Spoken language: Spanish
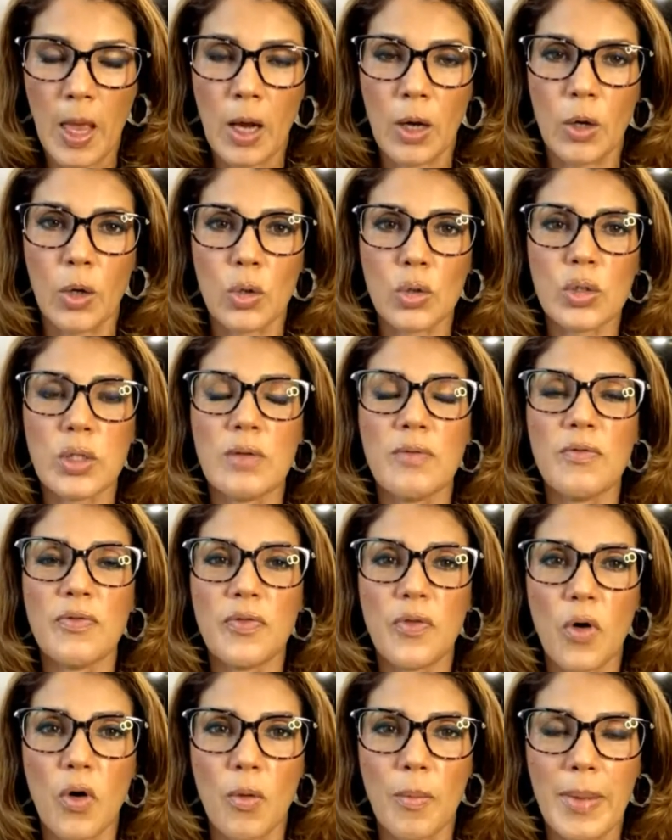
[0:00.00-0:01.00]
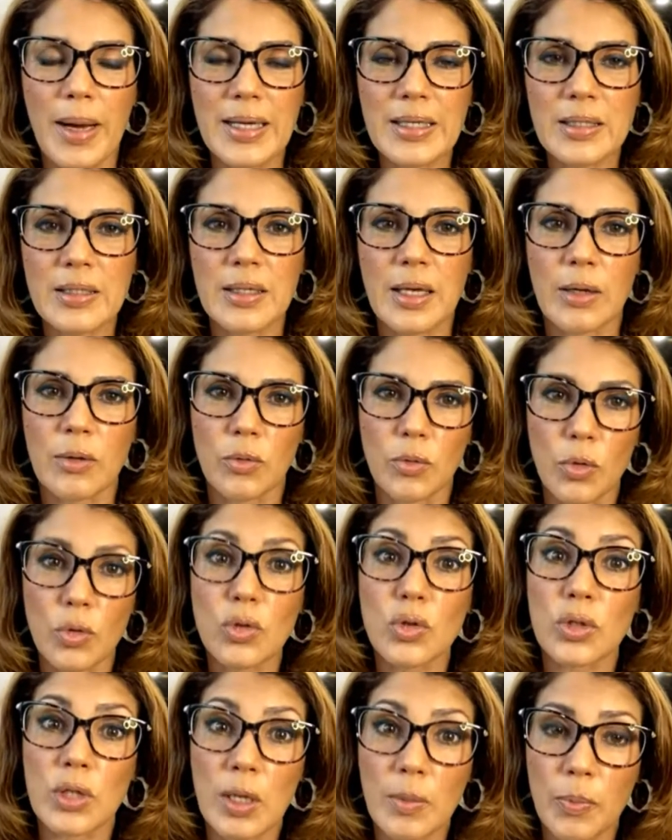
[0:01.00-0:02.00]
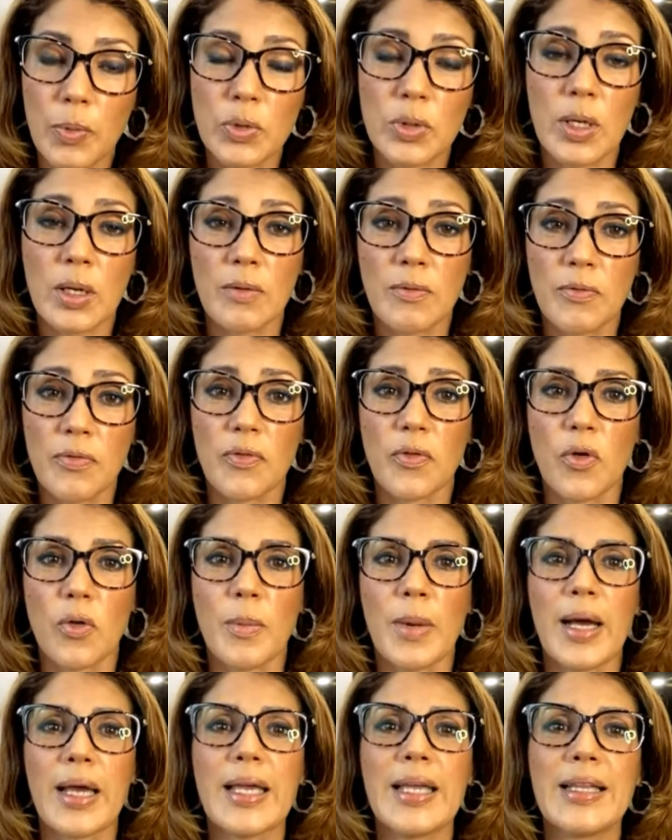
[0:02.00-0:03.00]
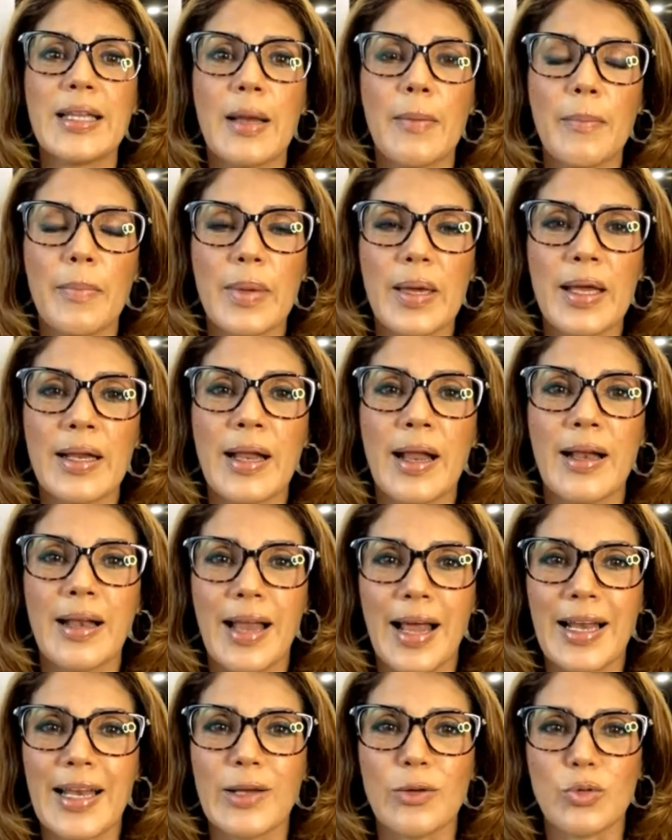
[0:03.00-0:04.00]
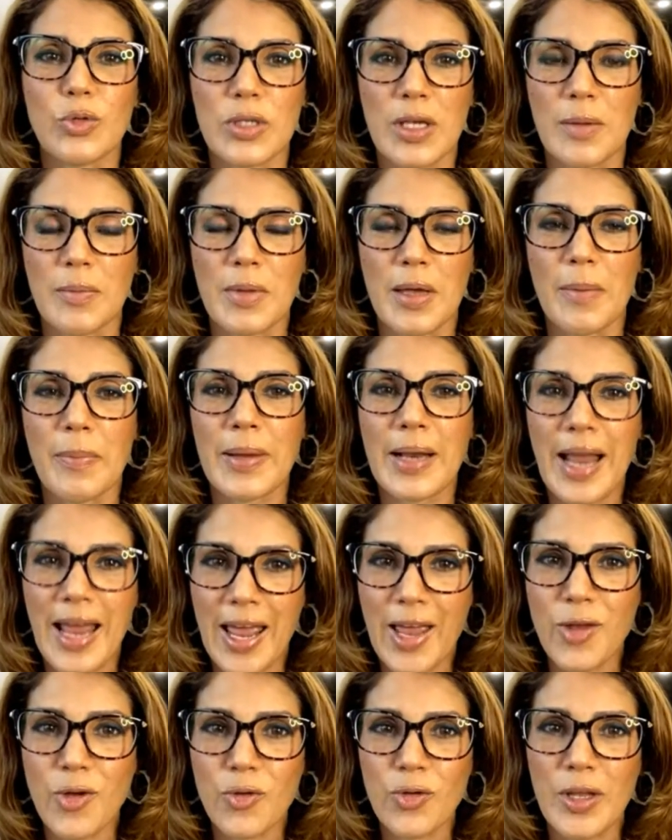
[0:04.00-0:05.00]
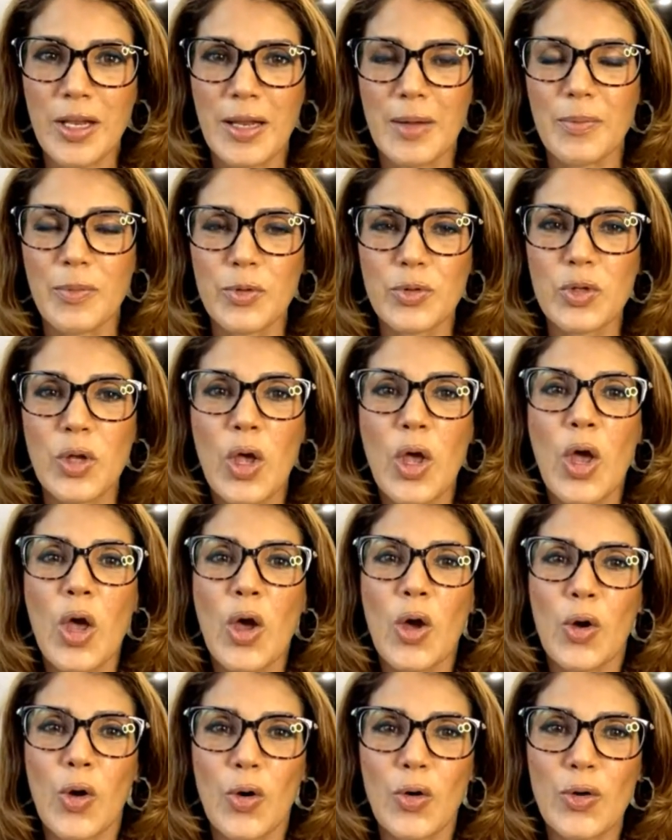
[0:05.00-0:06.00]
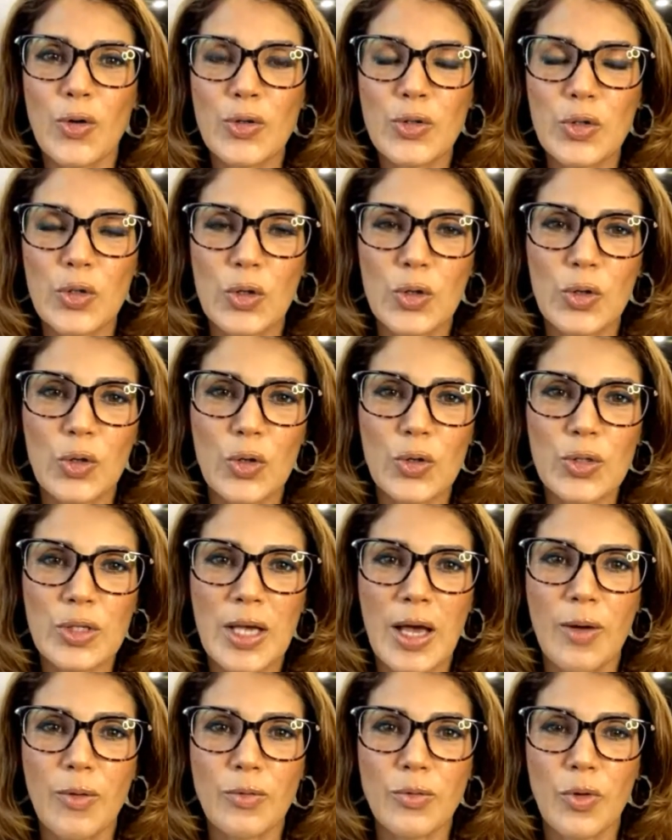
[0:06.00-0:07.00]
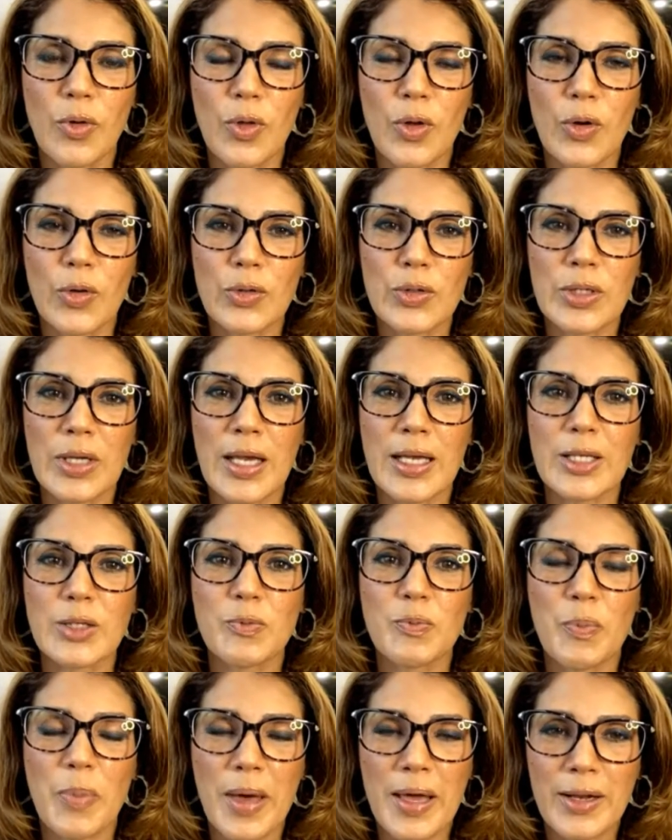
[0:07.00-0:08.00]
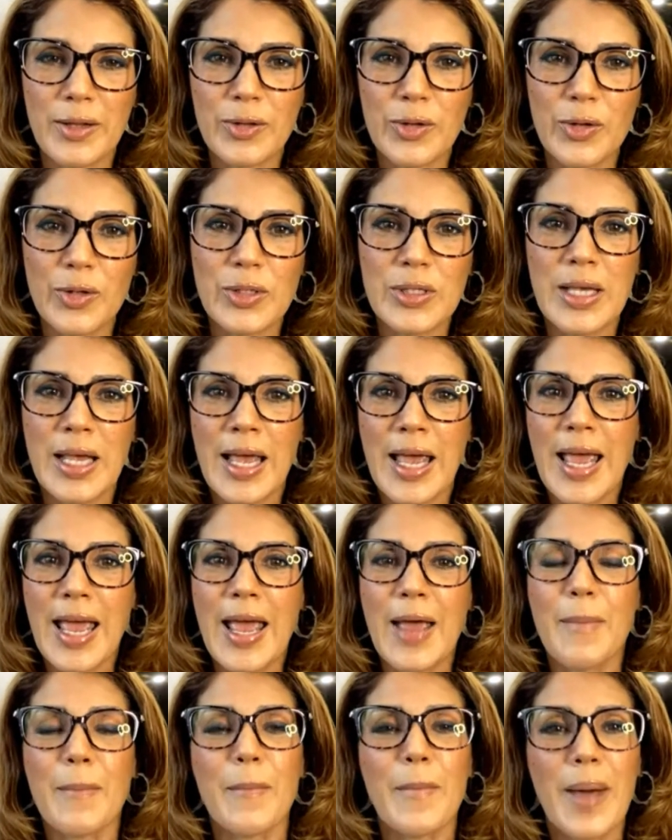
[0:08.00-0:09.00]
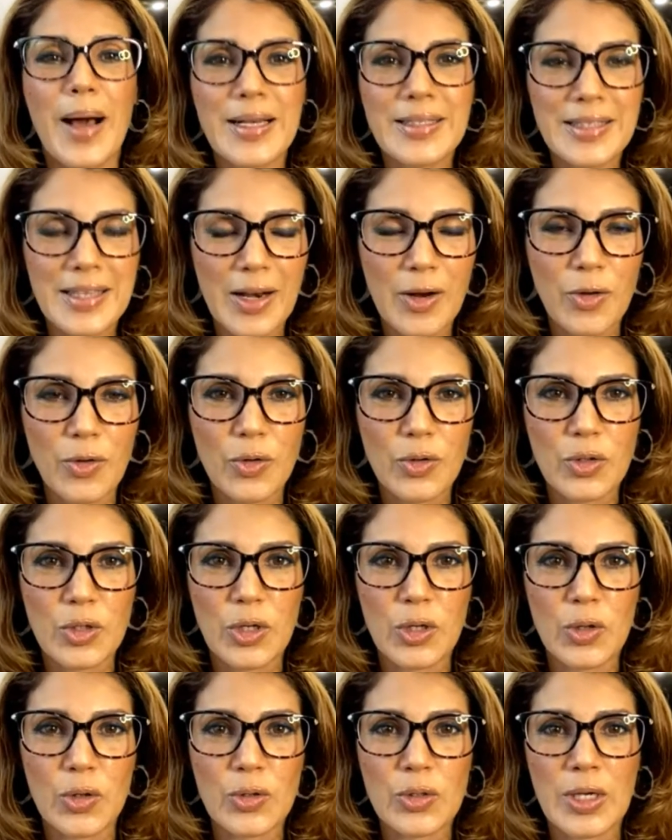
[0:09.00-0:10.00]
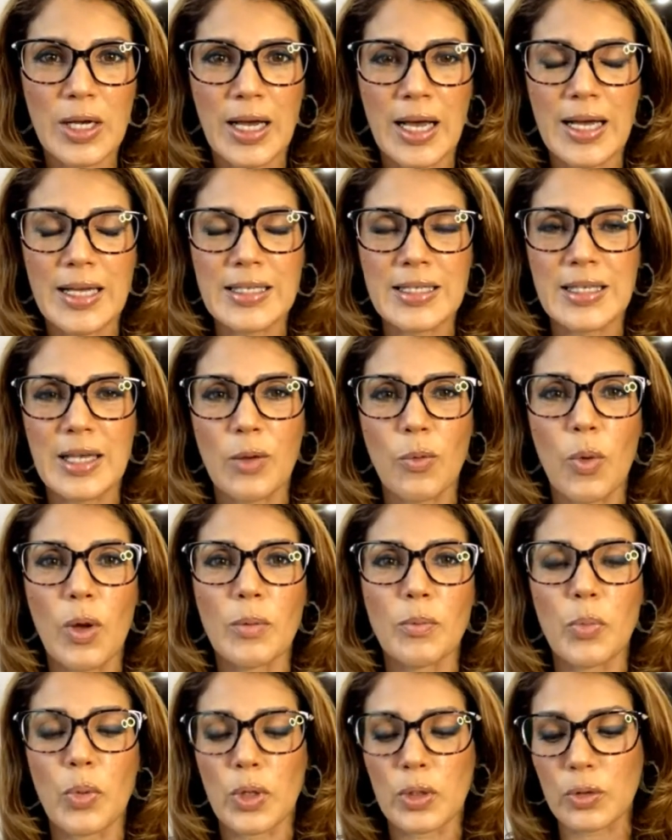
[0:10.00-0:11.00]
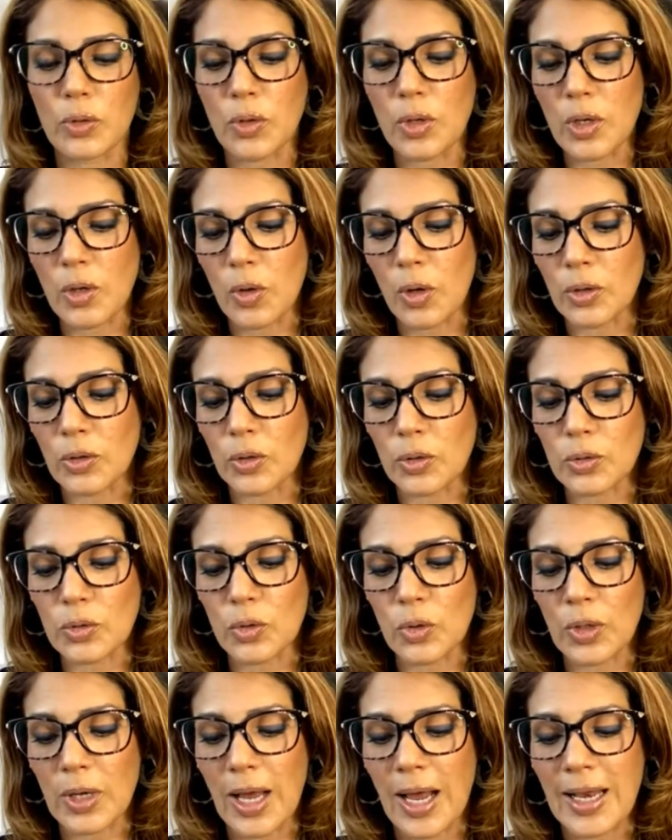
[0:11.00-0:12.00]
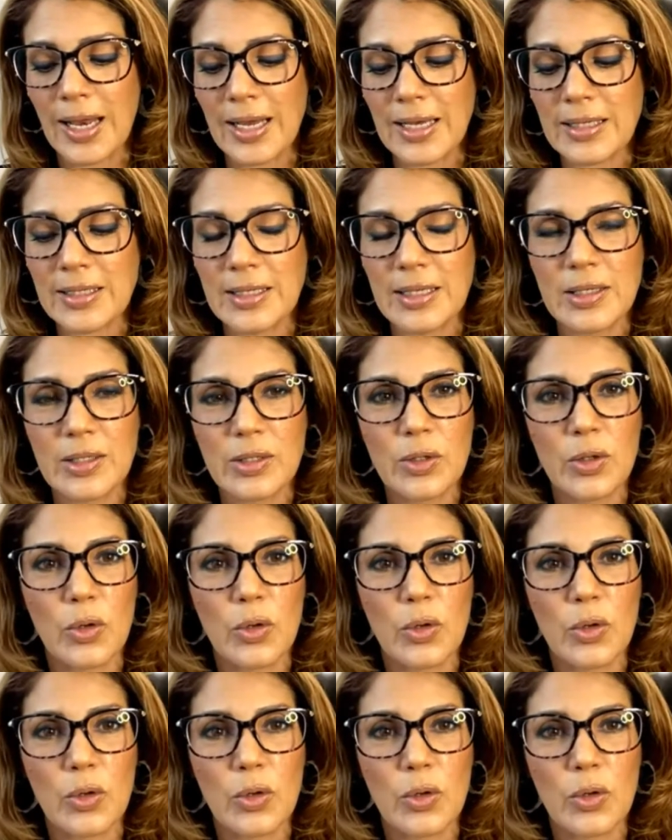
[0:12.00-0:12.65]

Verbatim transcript: los linfomas, algunos tipos de linfoma y también la leucemia. Para ello tenemos con nosotros a uno de los expertos más reconocidos acá en San Juan, Puerto Rico, el doctor Alexis